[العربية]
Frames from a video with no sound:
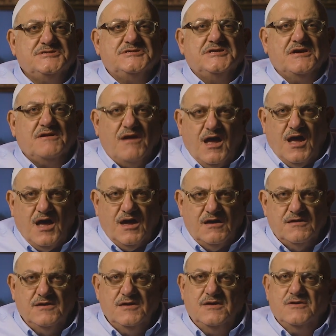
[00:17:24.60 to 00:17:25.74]

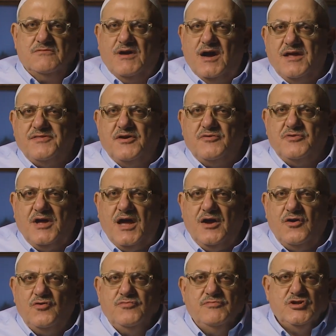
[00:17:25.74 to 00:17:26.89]
السقاء وهذا
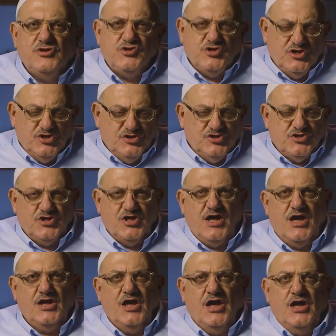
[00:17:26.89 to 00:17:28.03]
وعاء من جلد
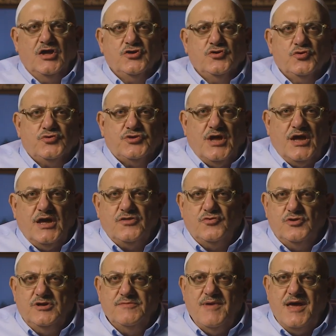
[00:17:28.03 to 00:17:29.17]
شاة يتخذ
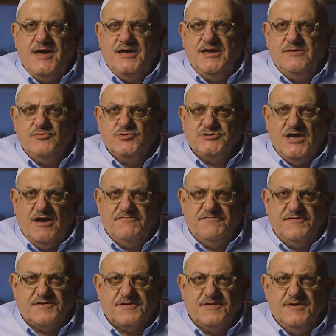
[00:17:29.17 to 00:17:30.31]
لماء
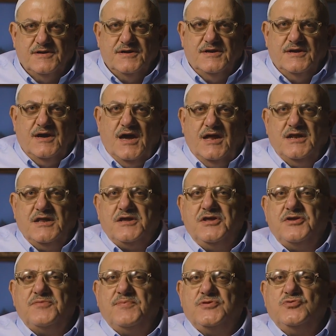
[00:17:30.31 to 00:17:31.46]
المسافر
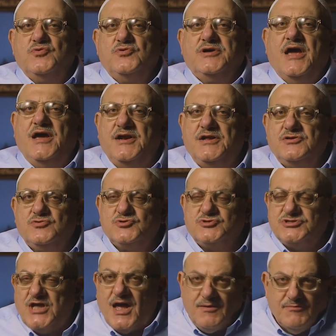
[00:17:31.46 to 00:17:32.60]
القربة كانت
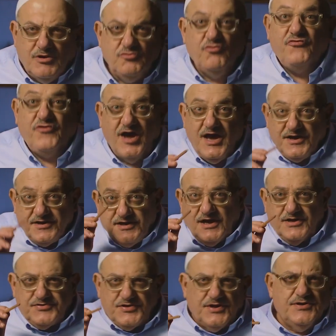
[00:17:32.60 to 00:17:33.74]
تستعمل
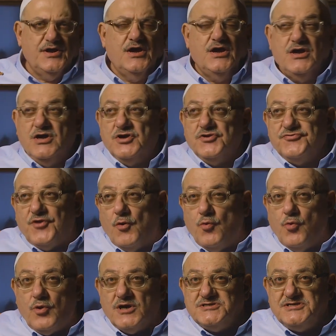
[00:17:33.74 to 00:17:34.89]
فارغة
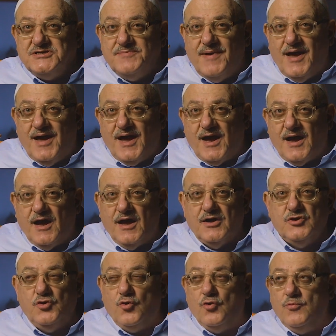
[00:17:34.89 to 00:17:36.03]
طوق سباحة
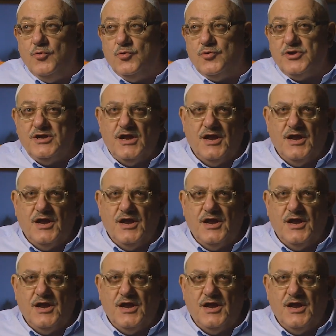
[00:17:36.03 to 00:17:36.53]
لعبور